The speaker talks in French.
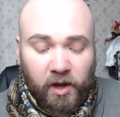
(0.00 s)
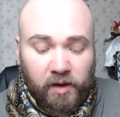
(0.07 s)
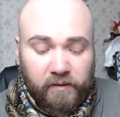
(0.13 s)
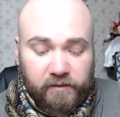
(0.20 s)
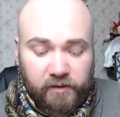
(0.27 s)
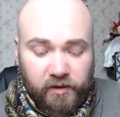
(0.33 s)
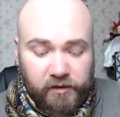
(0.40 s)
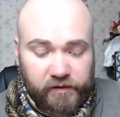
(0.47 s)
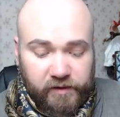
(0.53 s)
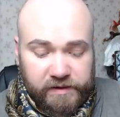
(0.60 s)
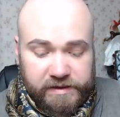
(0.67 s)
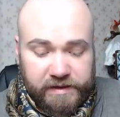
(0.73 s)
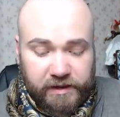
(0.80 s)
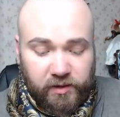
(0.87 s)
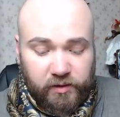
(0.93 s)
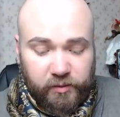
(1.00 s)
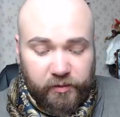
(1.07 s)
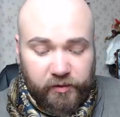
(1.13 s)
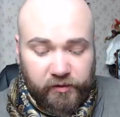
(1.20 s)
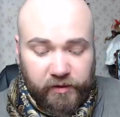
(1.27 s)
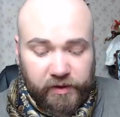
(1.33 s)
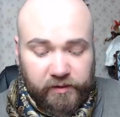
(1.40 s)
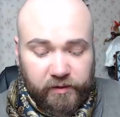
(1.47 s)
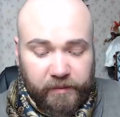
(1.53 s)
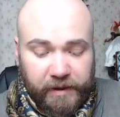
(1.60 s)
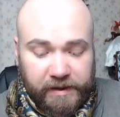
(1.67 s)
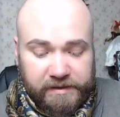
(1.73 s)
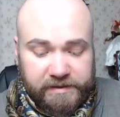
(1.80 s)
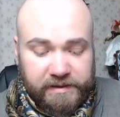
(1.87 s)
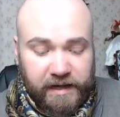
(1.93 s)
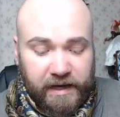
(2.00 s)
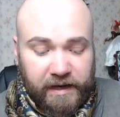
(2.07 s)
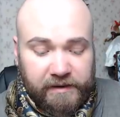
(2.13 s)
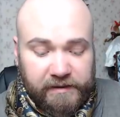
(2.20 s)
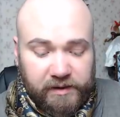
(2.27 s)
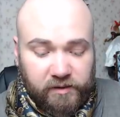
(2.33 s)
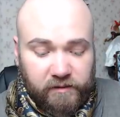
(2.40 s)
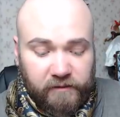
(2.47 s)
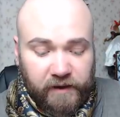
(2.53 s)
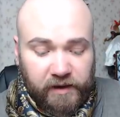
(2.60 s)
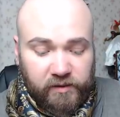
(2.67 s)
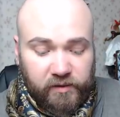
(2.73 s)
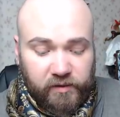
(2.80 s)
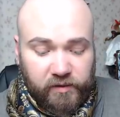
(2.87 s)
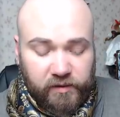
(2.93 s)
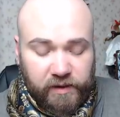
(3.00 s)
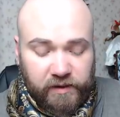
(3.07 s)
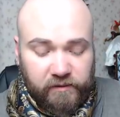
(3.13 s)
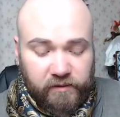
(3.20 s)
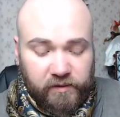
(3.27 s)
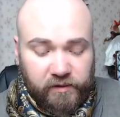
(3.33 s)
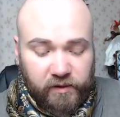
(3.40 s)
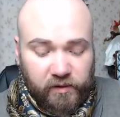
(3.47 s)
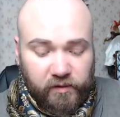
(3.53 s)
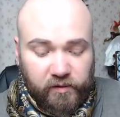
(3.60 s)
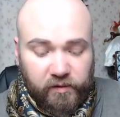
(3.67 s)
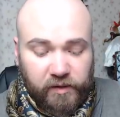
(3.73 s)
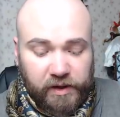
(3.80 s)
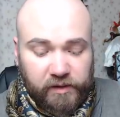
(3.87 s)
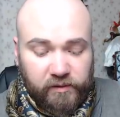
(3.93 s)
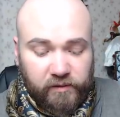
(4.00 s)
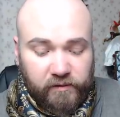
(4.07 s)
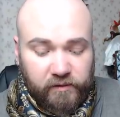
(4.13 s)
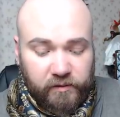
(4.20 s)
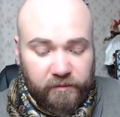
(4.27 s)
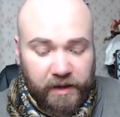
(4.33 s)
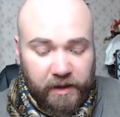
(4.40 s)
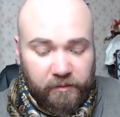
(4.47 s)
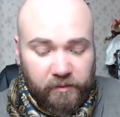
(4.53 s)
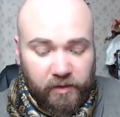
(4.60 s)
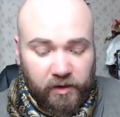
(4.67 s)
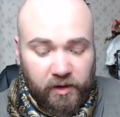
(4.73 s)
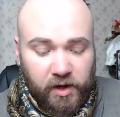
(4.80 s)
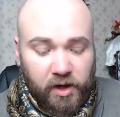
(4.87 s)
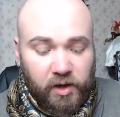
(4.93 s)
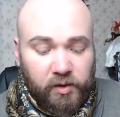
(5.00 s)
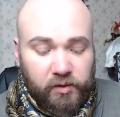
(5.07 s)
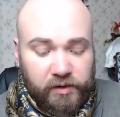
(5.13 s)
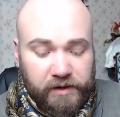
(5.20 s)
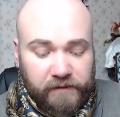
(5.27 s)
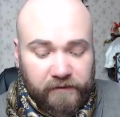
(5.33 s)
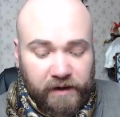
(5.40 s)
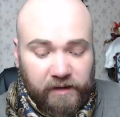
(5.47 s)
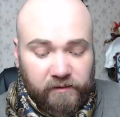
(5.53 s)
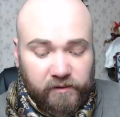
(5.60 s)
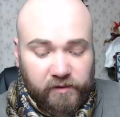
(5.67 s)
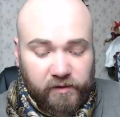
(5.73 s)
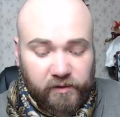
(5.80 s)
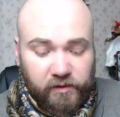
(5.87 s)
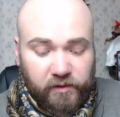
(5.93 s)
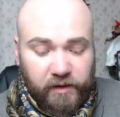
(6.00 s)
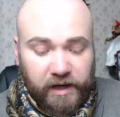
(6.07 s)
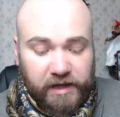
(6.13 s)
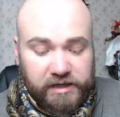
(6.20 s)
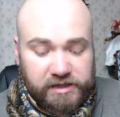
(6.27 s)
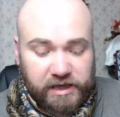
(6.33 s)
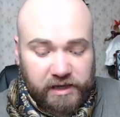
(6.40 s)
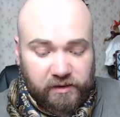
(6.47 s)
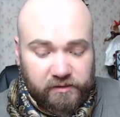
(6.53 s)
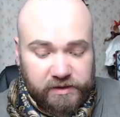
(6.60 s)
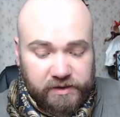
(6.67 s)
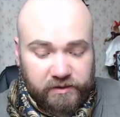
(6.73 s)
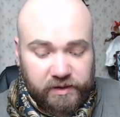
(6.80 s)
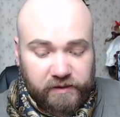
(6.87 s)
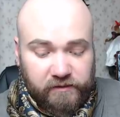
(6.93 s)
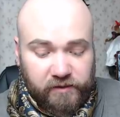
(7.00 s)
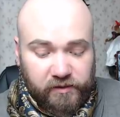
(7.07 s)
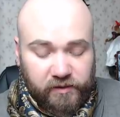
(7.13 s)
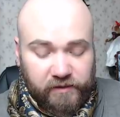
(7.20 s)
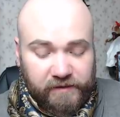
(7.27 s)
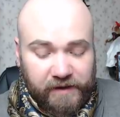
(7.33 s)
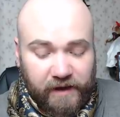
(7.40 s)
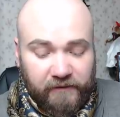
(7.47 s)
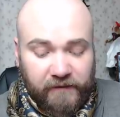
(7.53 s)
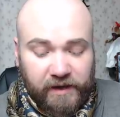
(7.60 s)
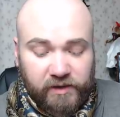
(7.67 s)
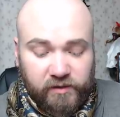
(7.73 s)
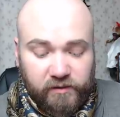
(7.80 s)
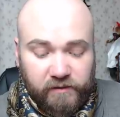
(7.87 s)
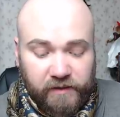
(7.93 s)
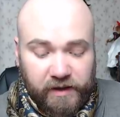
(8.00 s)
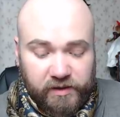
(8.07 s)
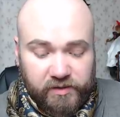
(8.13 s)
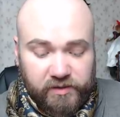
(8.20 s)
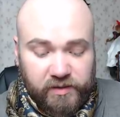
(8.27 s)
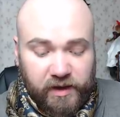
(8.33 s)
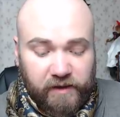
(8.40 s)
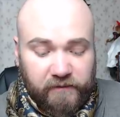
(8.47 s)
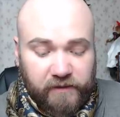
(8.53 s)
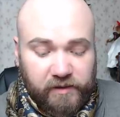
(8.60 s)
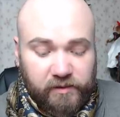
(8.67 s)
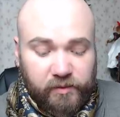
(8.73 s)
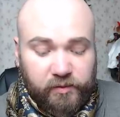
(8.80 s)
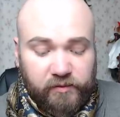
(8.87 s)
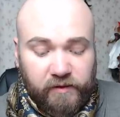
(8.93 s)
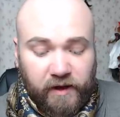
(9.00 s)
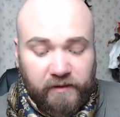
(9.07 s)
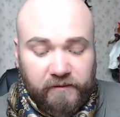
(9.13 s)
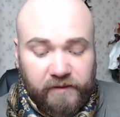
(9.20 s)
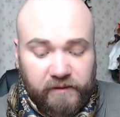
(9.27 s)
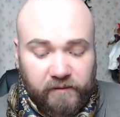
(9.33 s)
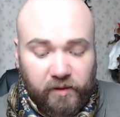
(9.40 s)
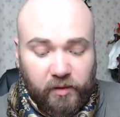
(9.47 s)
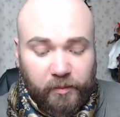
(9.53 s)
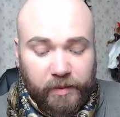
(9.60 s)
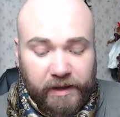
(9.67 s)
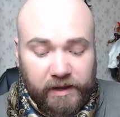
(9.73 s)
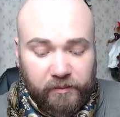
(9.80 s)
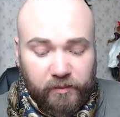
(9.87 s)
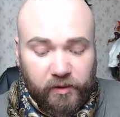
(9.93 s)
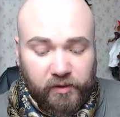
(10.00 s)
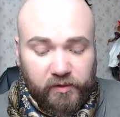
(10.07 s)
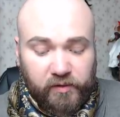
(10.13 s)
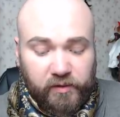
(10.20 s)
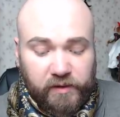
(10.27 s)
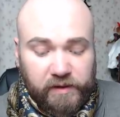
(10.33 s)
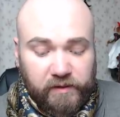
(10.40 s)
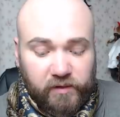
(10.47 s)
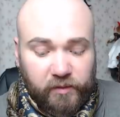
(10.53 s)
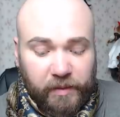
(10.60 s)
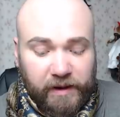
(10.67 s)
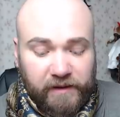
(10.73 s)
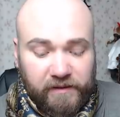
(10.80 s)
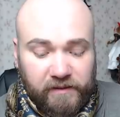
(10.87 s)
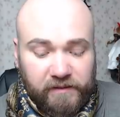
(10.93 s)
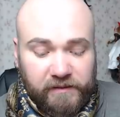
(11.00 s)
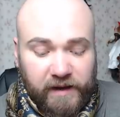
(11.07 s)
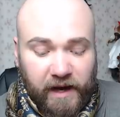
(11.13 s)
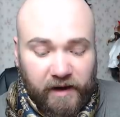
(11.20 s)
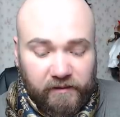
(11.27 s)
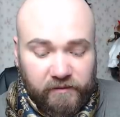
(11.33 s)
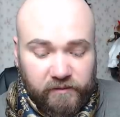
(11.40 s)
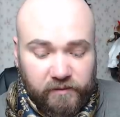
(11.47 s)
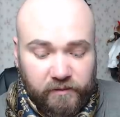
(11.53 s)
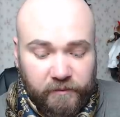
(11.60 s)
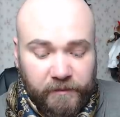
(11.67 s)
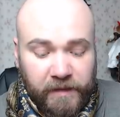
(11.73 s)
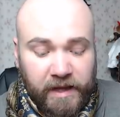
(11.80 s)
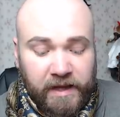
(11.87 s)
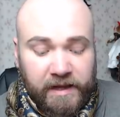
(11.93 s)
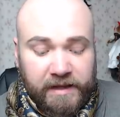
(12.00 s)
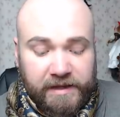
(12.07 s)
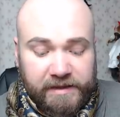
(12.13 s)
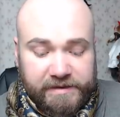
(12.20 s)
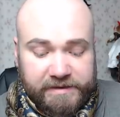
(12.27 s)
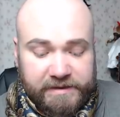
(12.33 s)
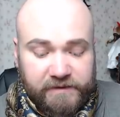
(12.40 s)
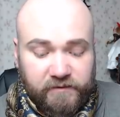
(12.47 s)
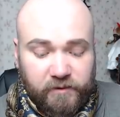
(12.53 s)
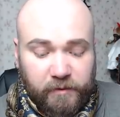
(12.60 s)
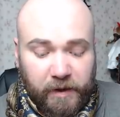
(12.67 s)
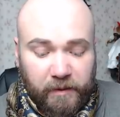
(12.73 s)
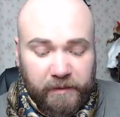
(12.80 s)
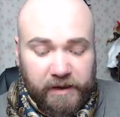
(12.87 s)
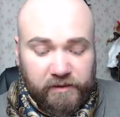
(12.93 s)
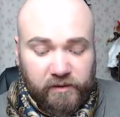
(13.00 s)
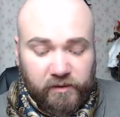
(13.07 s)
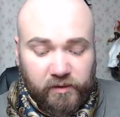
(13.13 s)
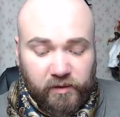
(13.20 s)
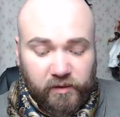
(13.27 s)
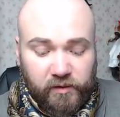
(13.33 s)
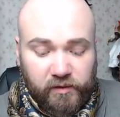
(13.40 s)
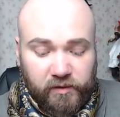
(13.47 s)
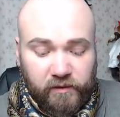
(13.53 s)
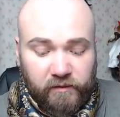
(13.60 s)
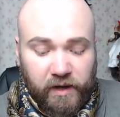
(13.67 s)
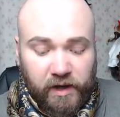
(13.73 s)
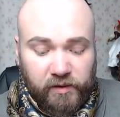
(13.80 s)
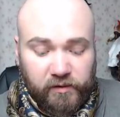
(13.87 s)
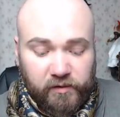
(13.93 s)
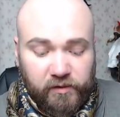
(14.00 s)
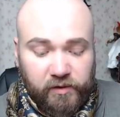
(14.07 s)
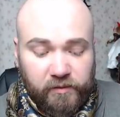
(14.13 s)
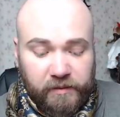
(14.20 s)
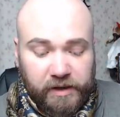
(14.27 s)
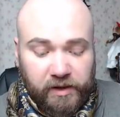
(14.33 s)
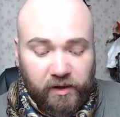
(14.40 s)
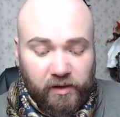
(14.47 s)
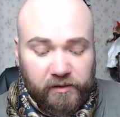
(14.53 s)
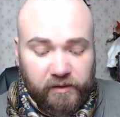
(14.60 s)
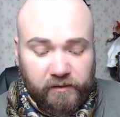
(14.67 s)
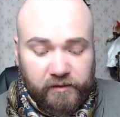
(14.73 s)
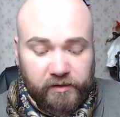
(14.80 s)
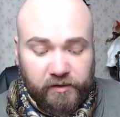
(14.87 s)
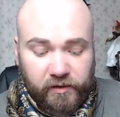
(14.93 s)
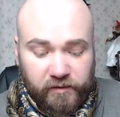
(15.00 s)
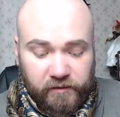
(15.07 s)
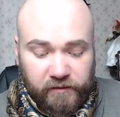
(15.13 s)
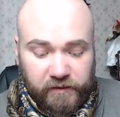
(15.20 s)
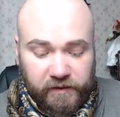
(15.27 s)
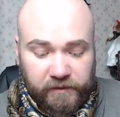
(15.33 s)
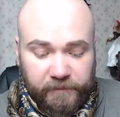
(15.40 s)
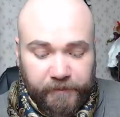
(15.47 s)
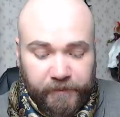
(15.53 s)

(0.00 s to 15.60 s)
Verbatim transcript: Vous ressentirez le besoin de partir à la découverte de ce qui vous entoure et de vous-même. L'univers vous encourage à continuer votre travail d'ouverture afin de pouvoir vivre pleinement ce qui se présente à vous et ainsi vous permettre de recevoir tout le meilleur dans votre vie.